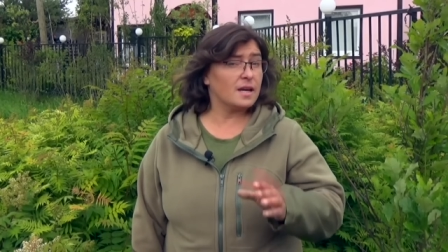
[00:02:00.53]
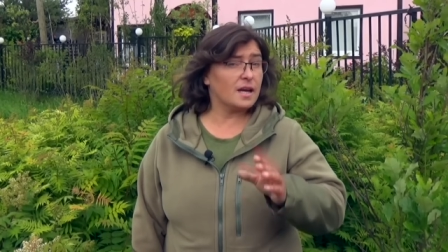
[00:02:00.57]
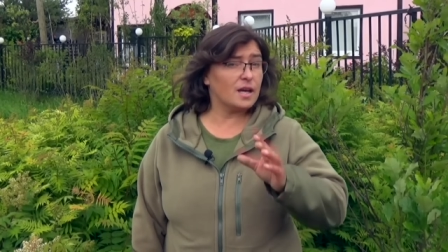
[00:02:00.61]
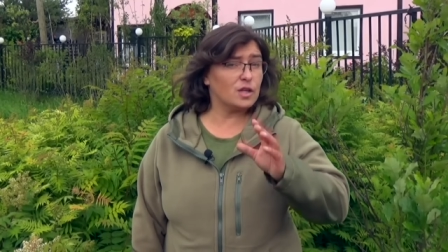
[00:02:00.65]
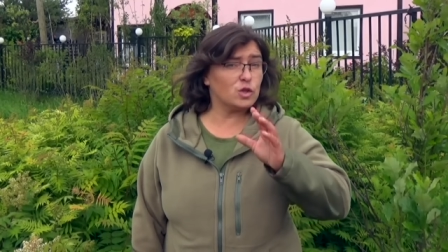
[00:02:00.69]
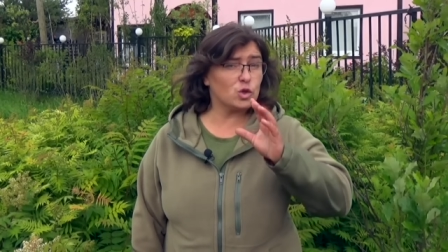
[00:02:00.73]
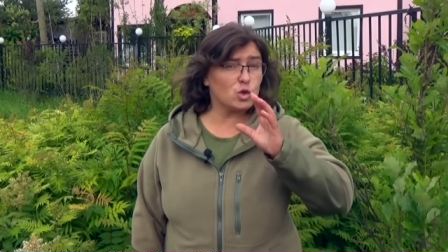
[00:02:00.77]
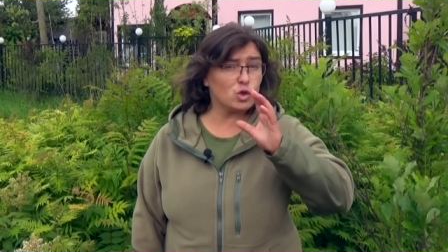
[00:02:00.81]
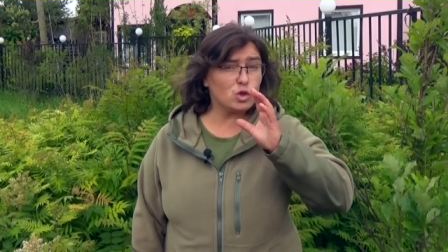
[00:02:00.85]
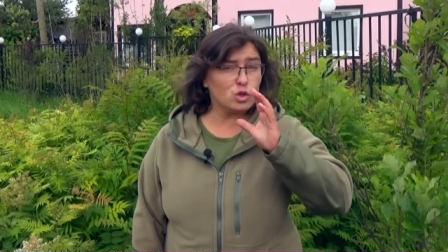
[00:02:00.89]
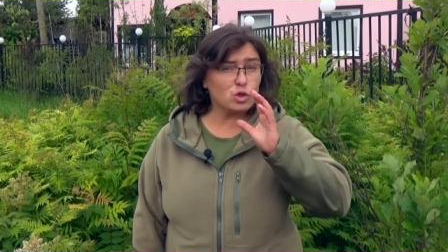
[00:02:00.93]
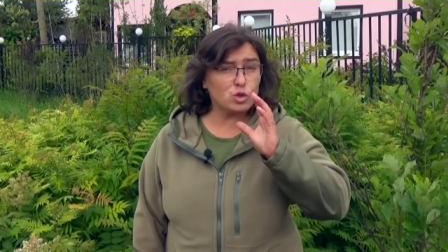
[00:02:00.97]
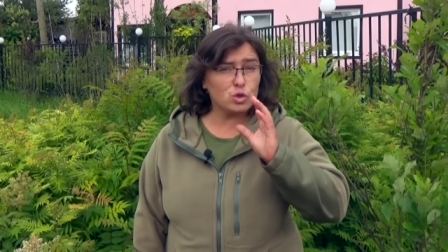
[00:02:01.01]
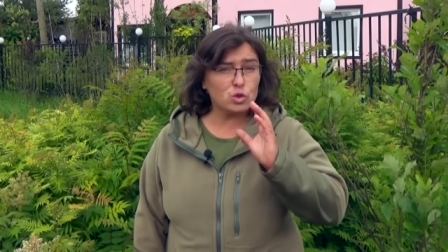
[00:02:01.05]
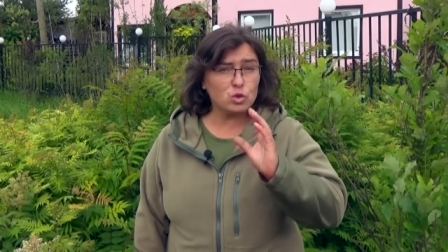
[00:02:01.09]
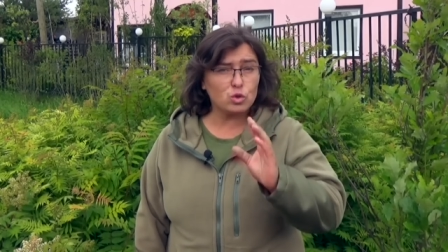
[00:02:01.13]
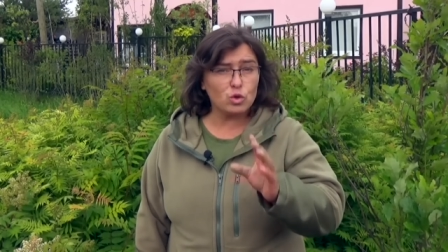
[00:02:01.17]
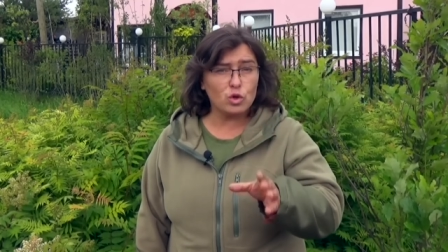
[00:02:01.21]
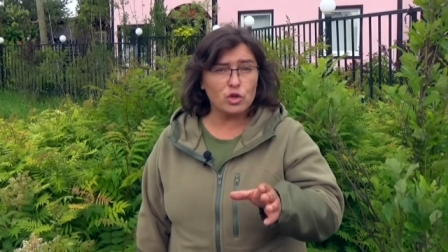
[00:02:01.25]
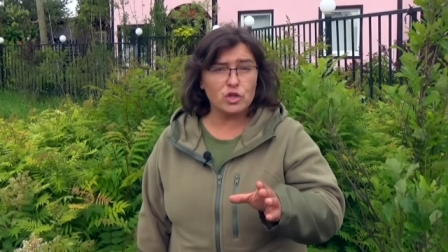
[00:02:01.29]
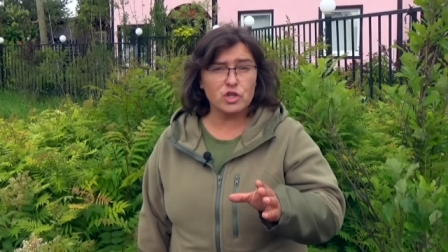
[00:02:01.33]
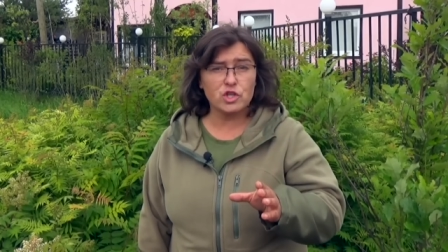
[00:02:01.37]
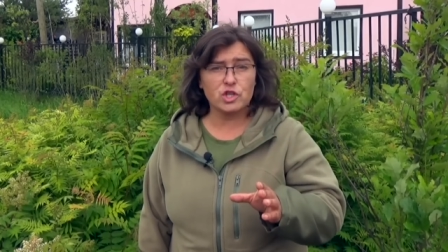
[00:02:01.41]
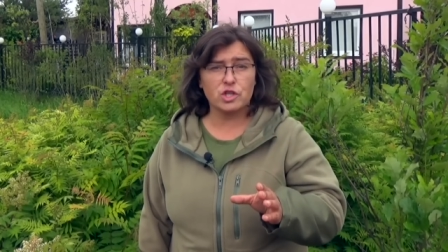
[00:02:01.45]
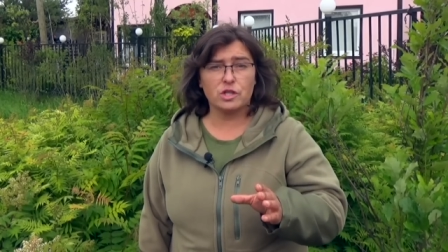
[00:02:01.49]
которую
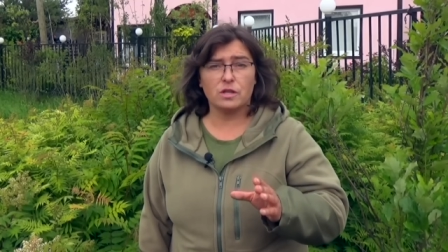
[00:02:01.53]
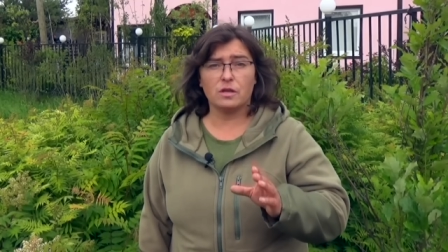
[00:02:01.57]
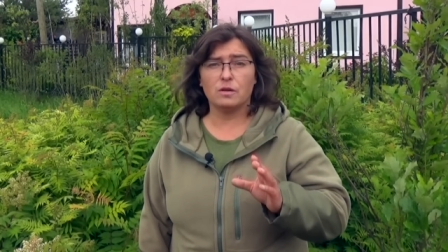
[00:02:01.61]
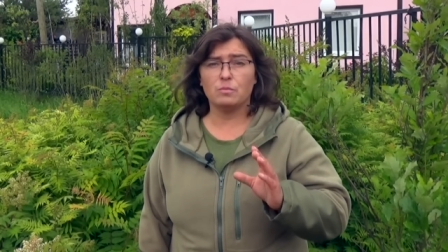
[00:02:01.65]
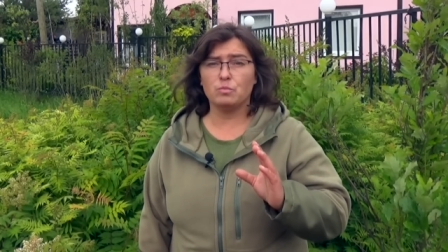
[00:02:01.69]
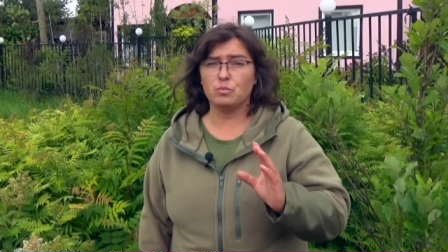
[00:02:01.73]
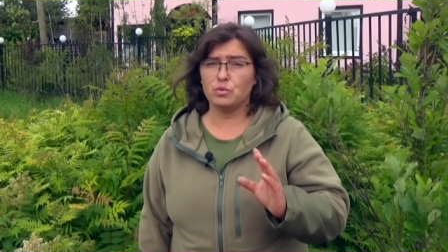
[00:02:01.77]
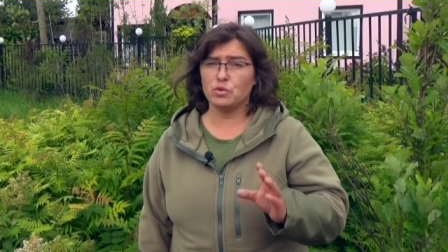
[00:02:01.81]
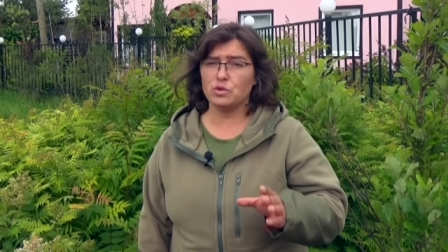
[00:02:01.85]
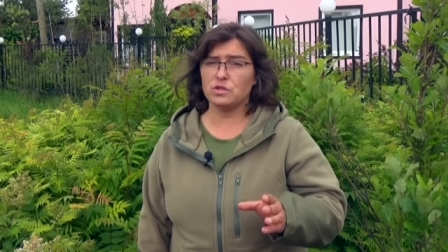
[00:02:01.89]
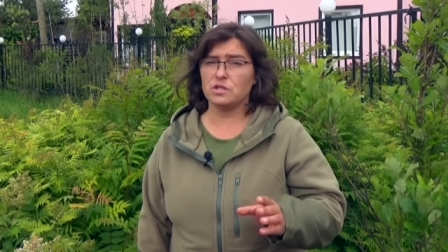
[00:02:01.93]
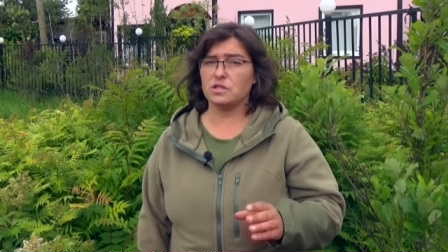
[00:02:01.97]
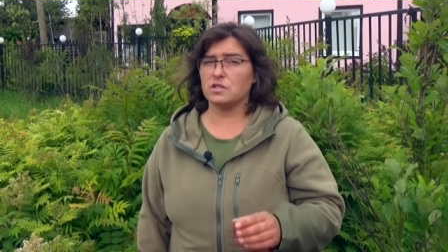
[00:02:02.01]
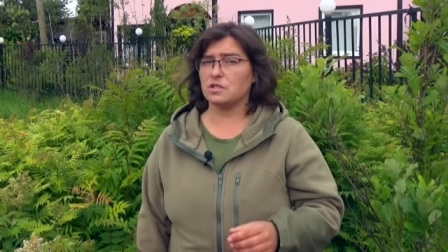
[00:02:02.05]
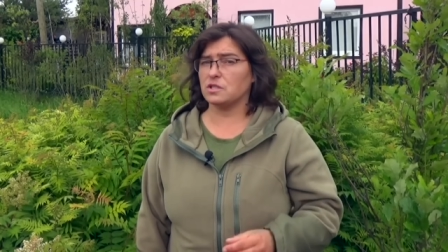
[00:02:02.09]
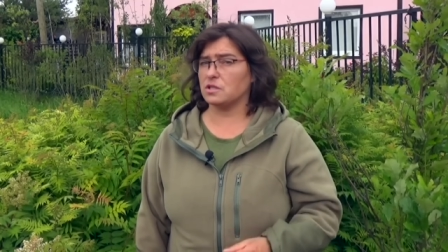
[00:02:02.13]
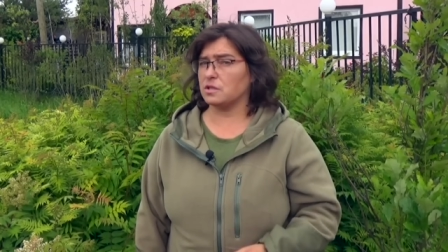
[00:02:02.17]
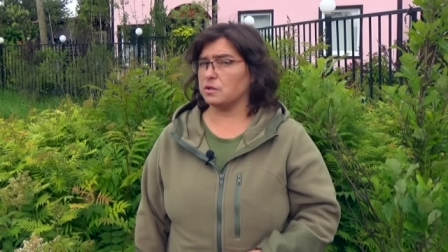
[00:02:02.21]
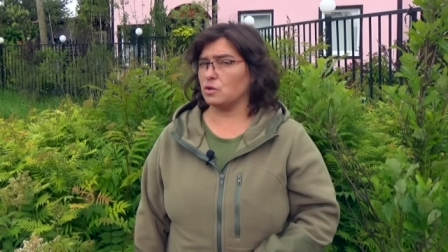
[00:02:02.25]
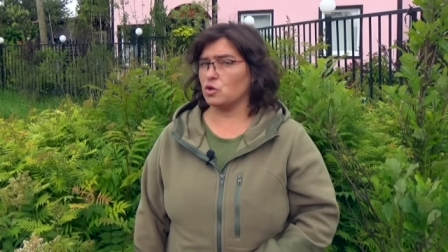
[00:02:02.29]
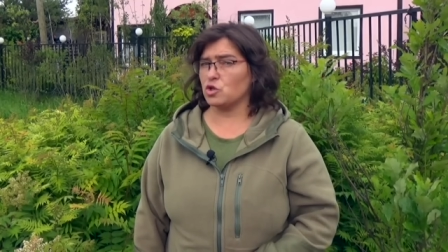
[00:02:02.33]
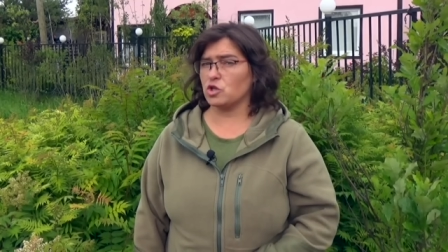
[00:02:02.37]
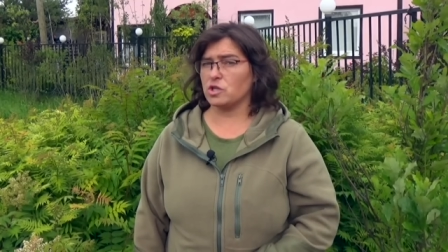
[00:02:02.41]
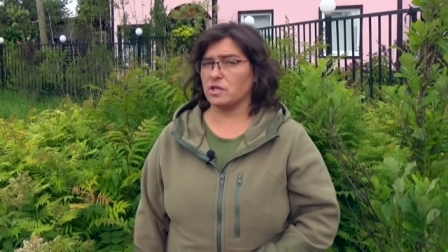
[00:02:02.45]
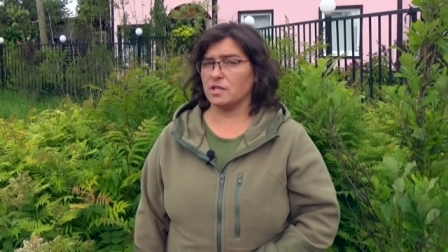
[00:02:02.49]
точно будет
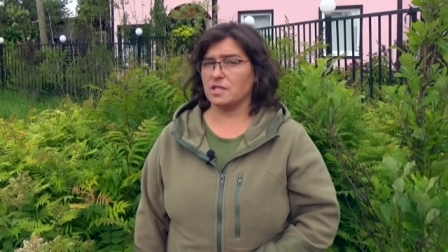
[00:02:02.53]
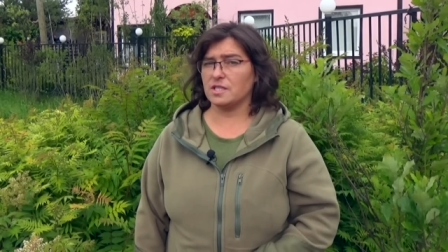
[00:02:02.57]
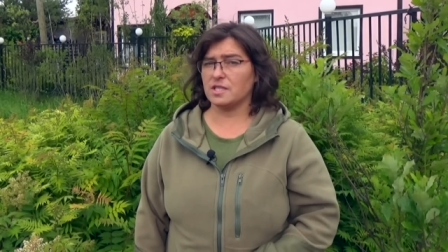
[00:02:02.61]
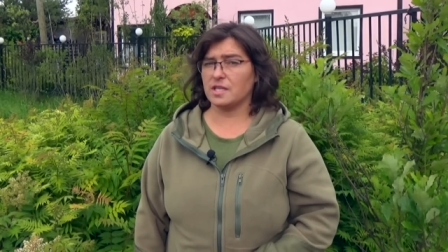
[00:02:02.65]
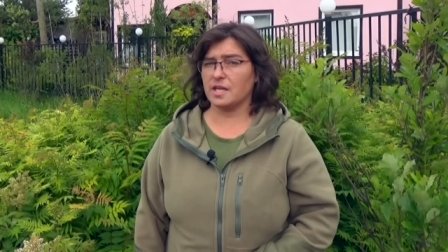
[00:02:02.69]
сложно